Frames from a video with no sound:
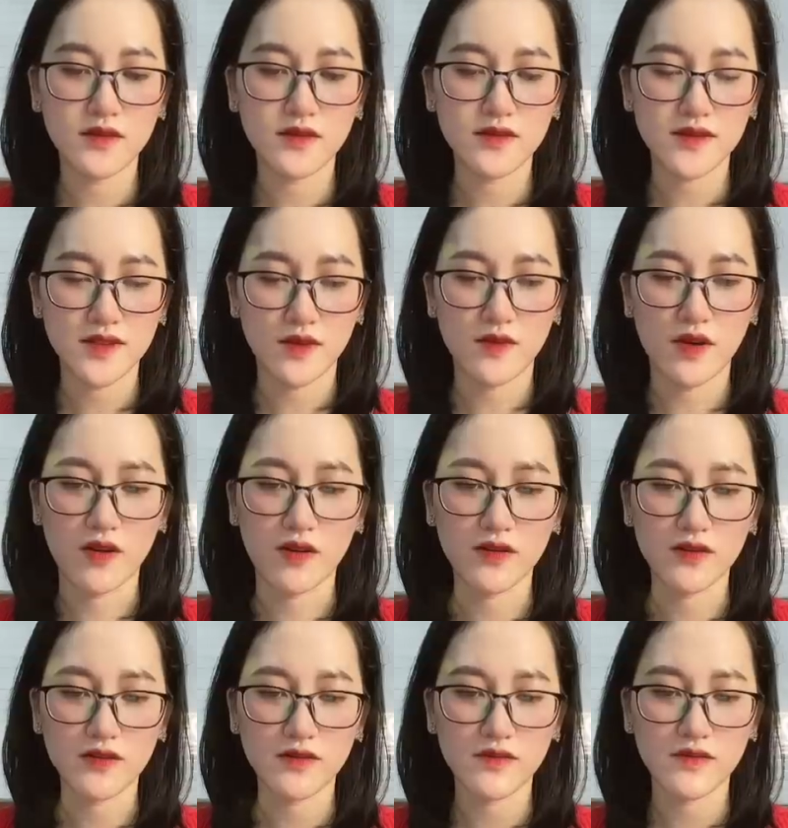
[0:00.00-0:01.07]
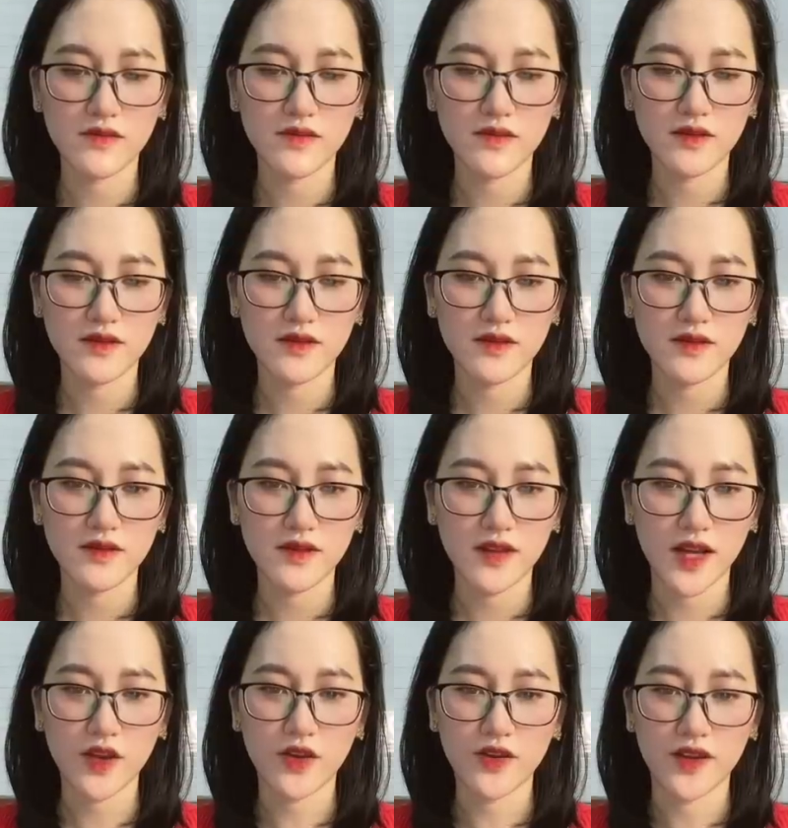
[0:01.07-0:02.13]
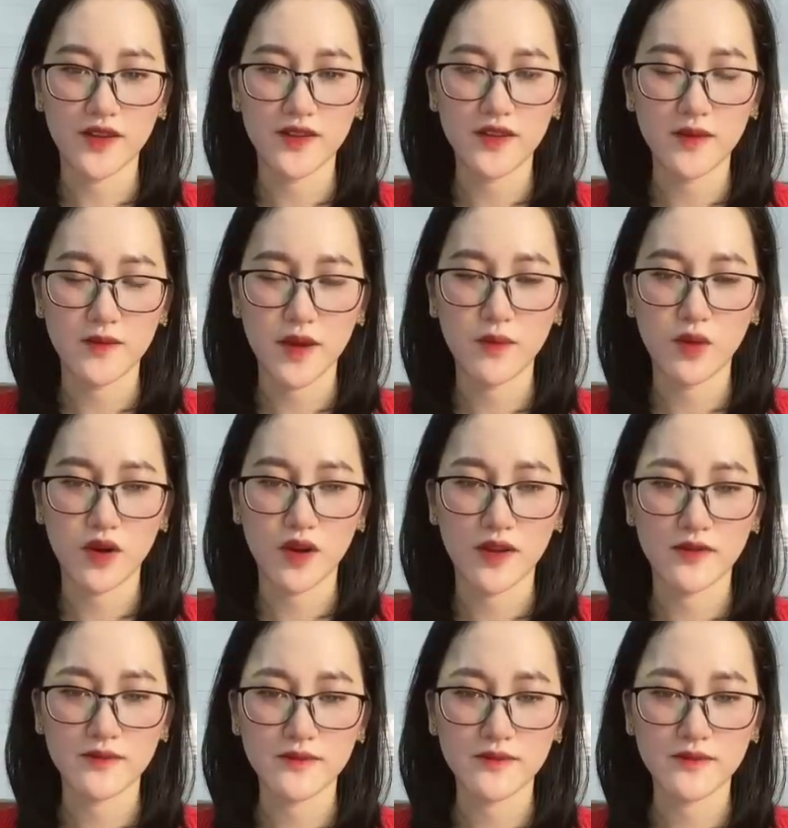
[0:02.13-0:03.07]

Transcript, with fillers: Sau đó Anh có đến tìm em một lần